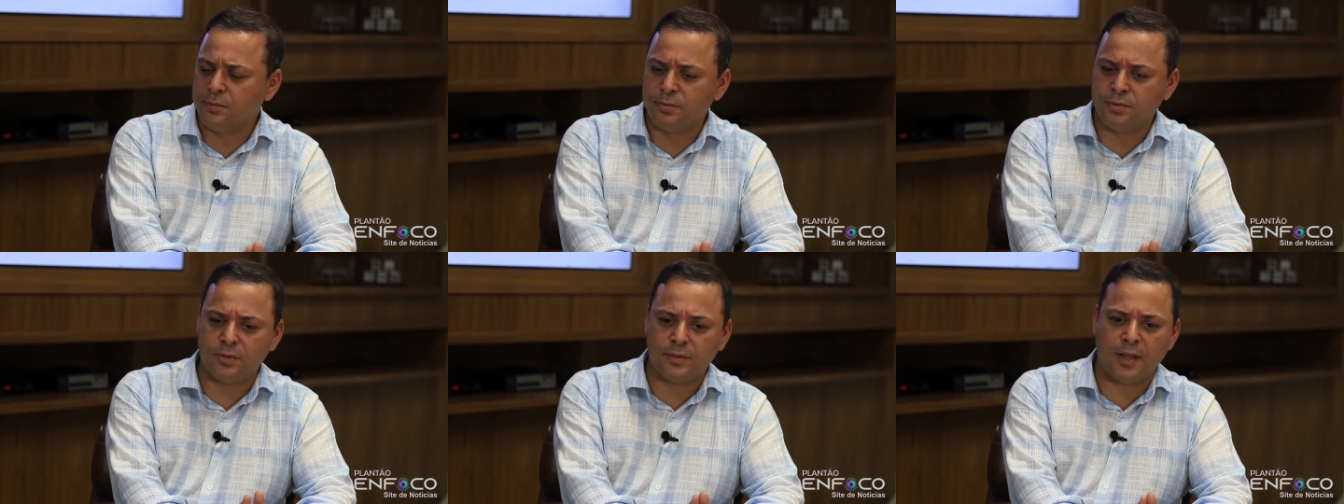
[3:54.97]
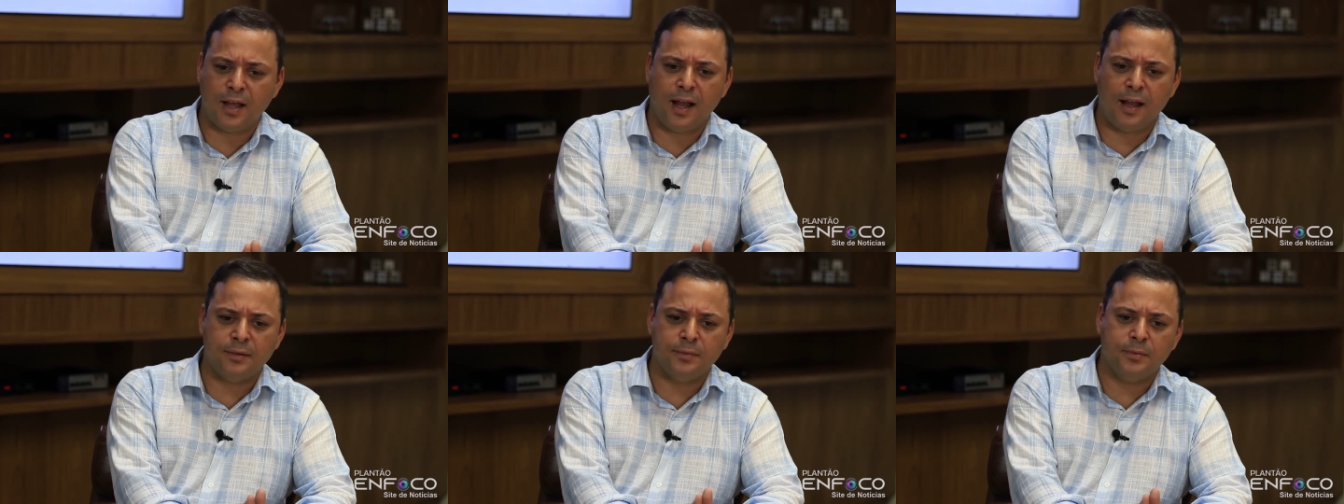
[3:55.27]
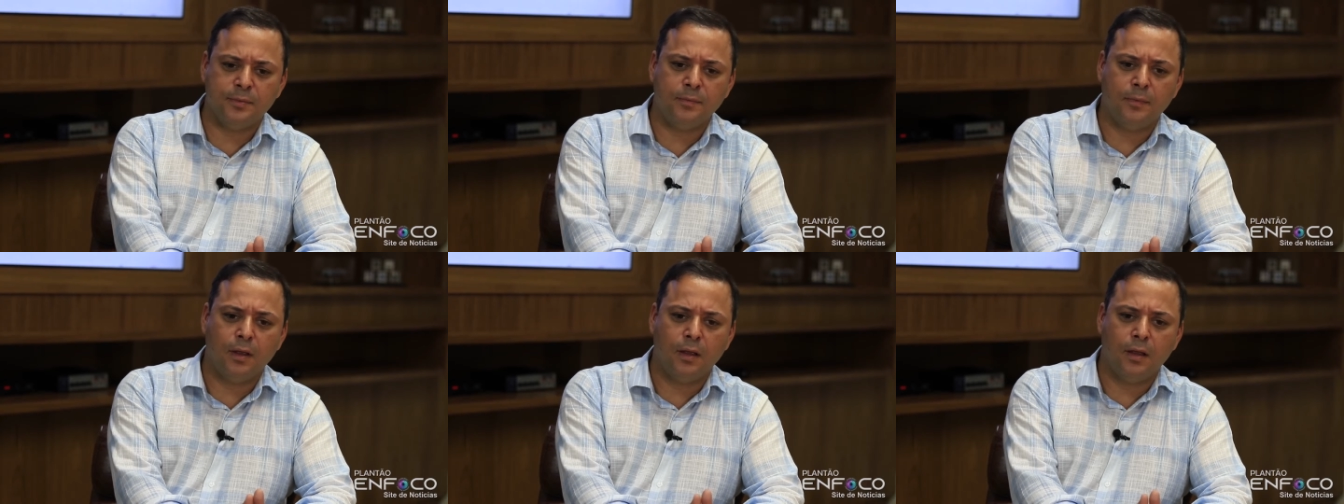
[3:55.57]
do
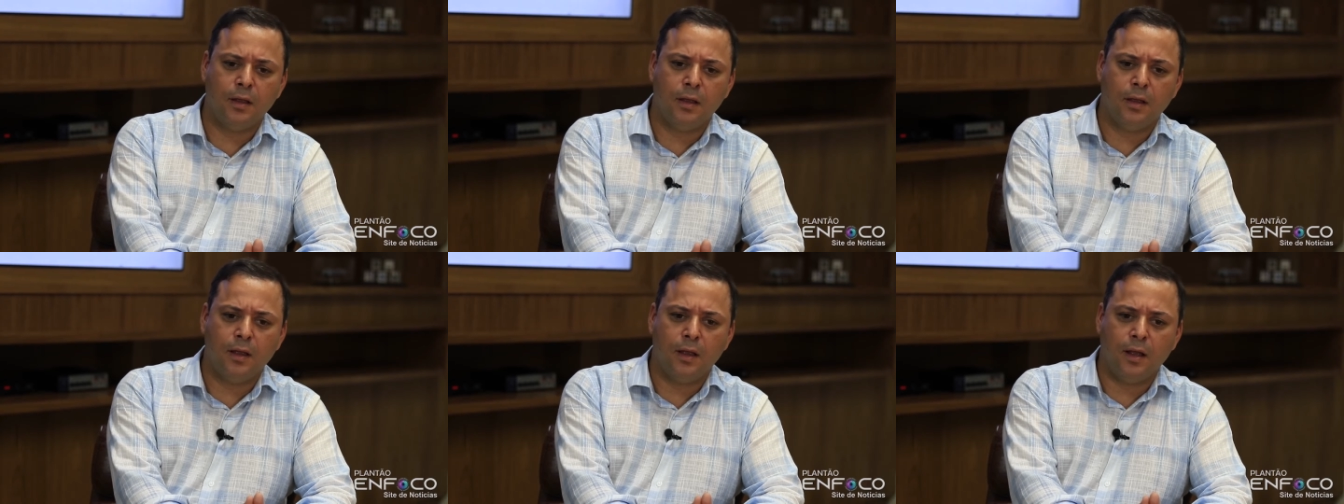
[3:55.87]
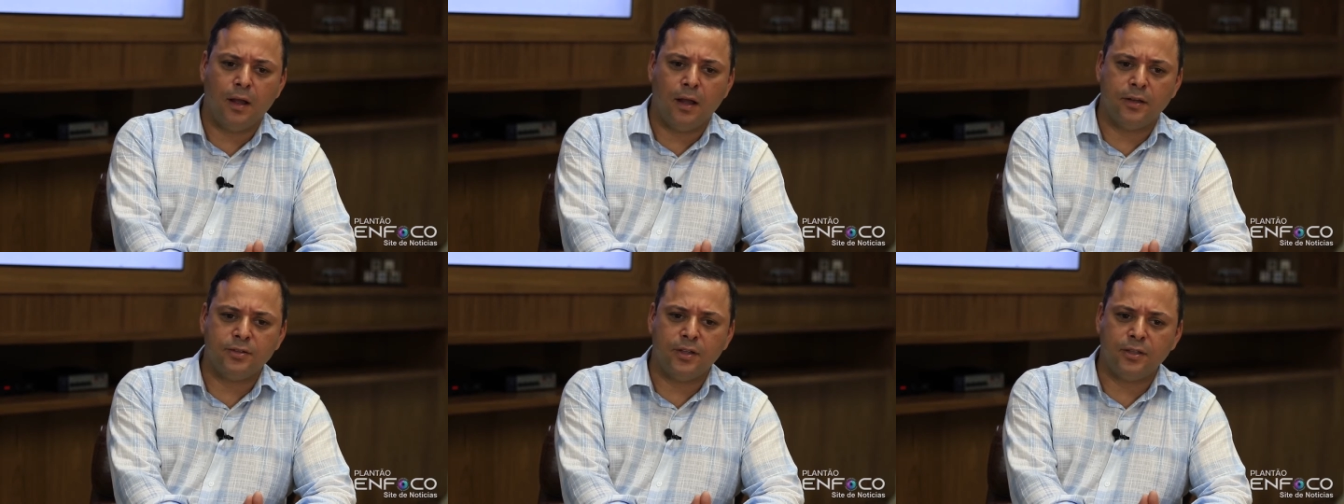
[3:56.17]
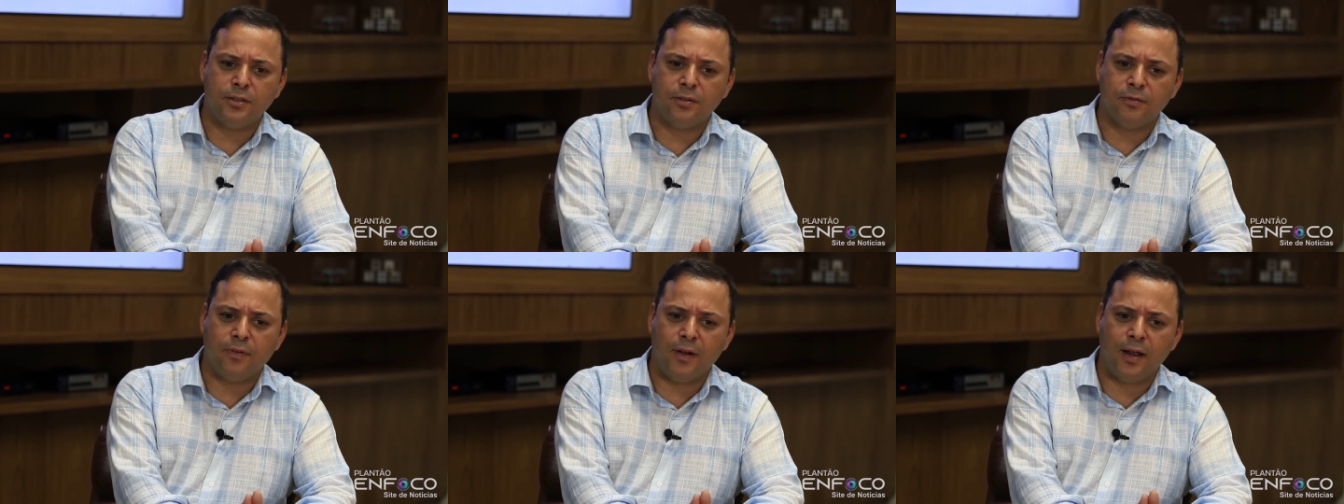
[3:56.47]
Estado, a
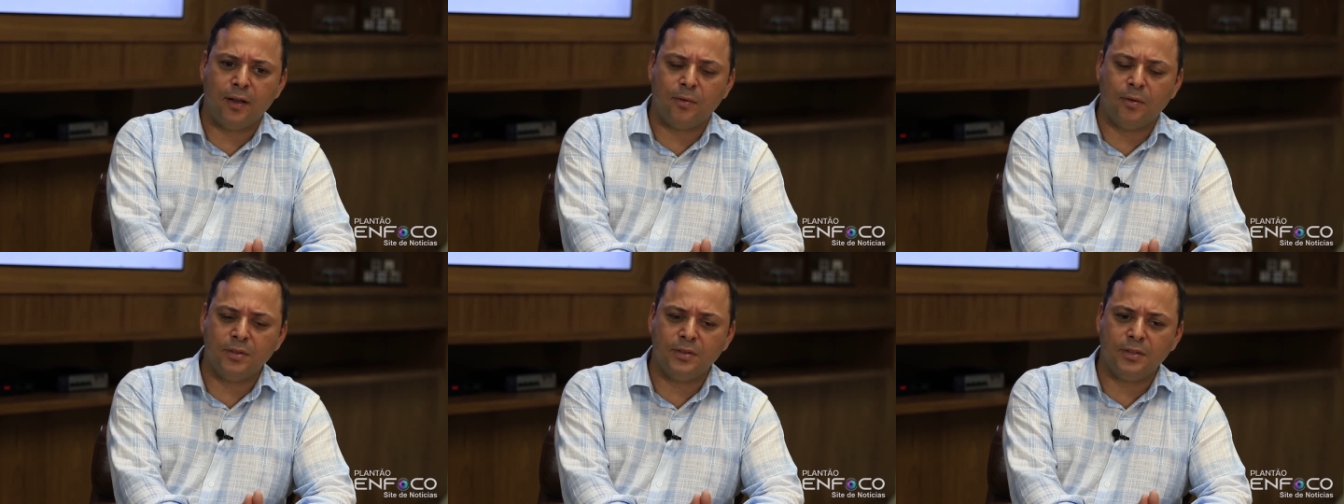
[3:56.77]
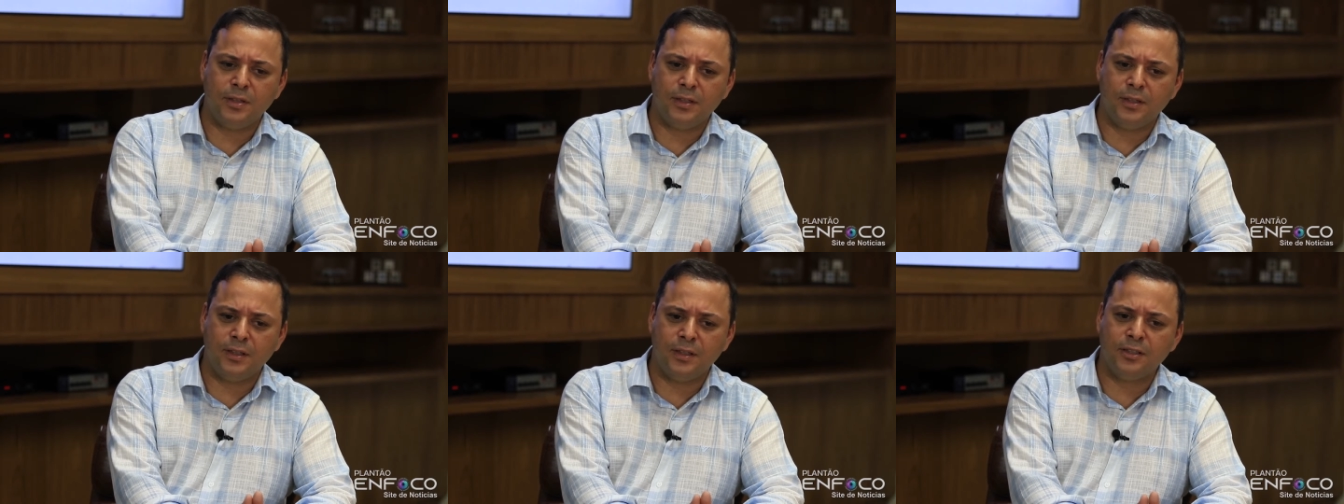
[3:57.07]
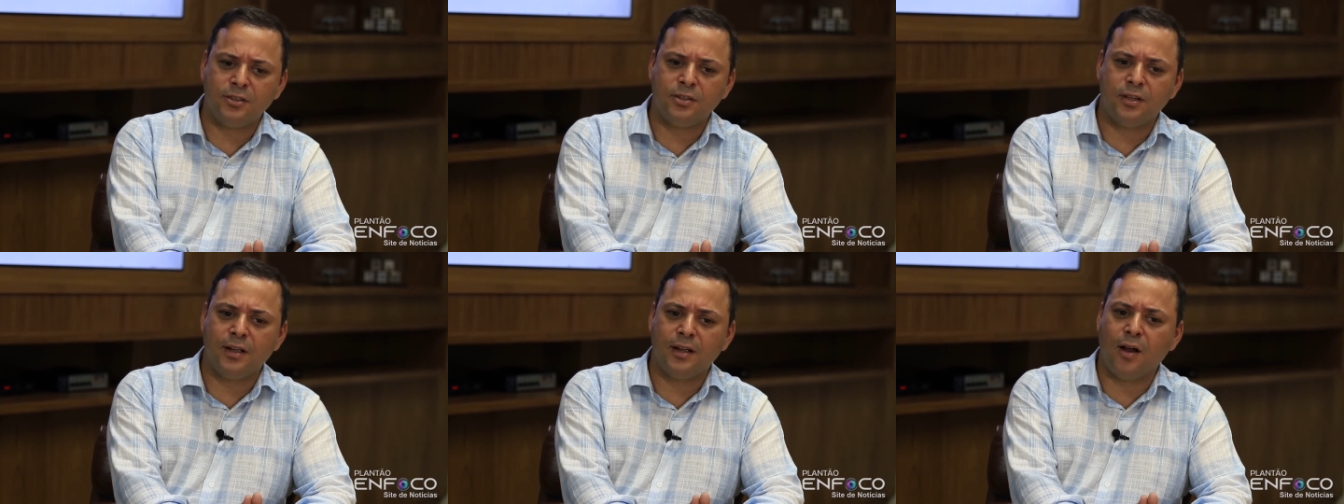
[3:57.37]
gente vai
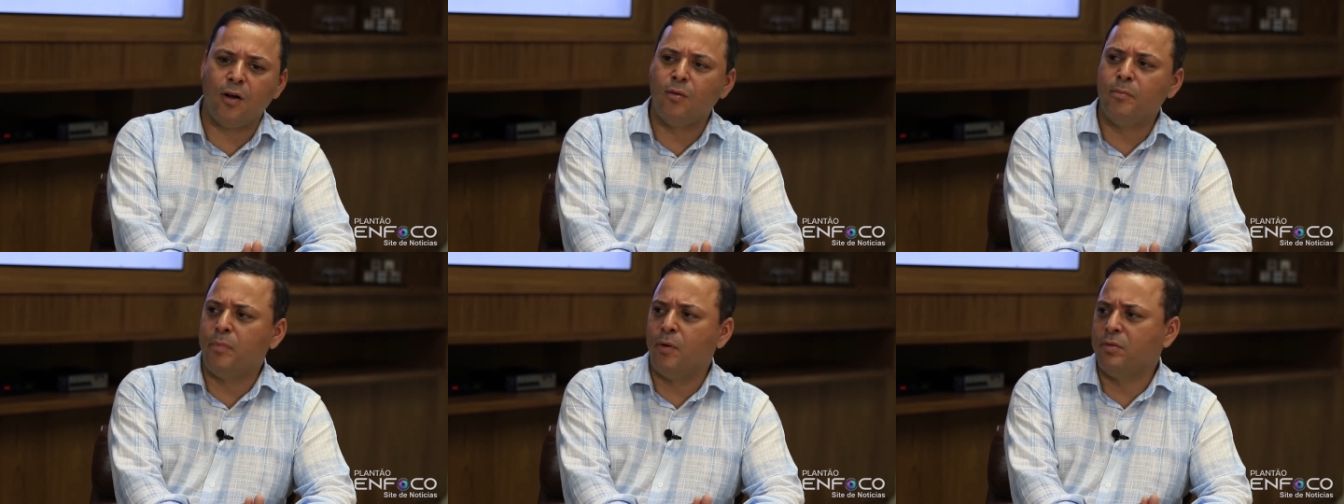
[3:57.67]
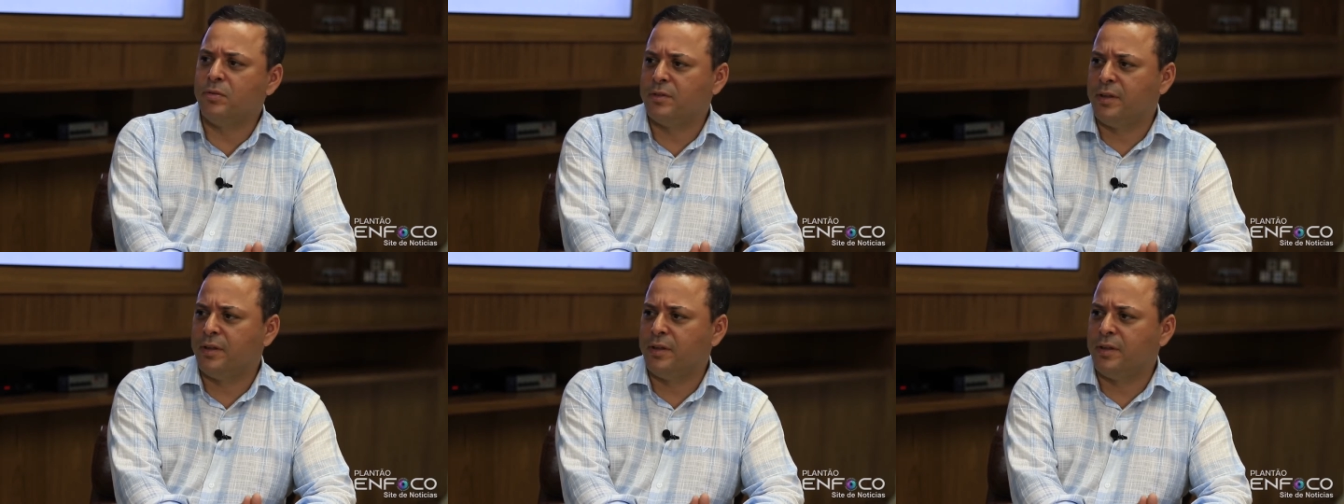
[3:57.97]
conseguir chegar a um bom